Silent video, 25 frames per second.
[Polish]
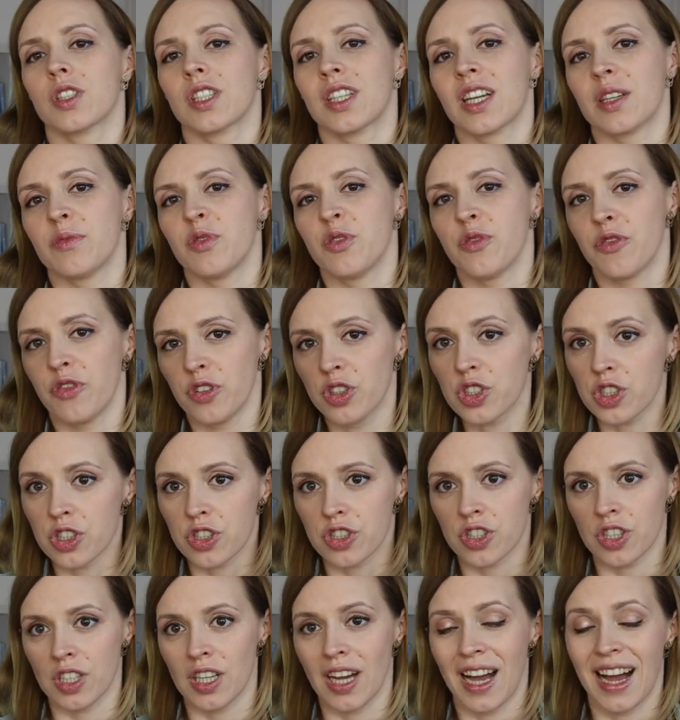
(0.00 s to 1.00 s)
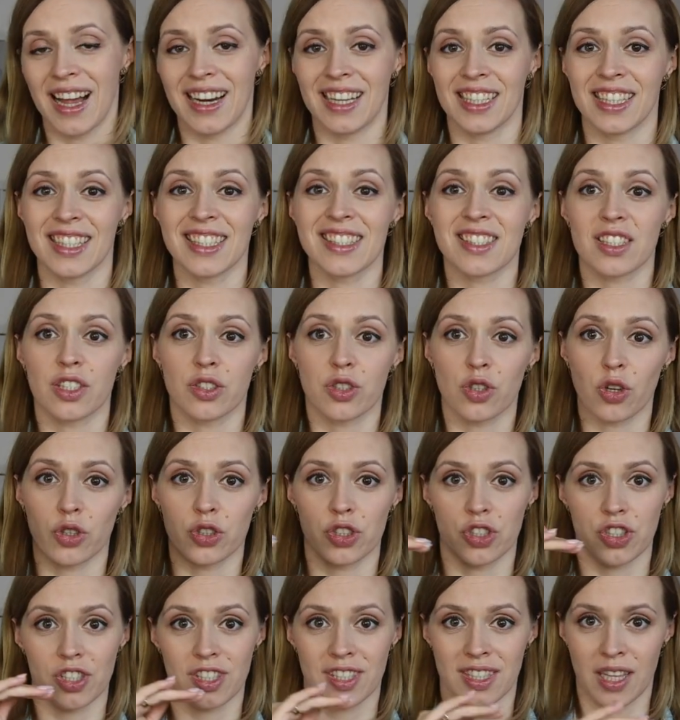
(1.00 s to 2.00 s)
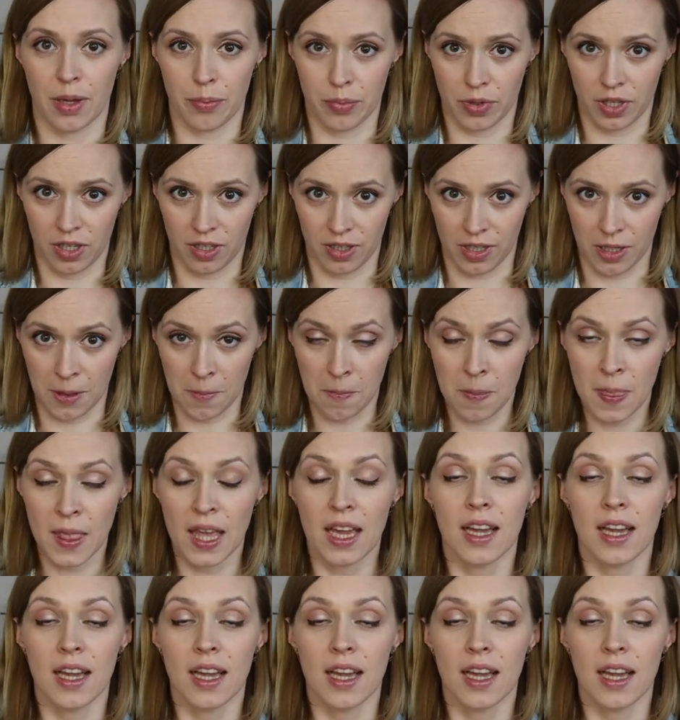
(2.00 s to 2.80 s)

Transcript: glikemii wyższy, ale jest dość stabilny.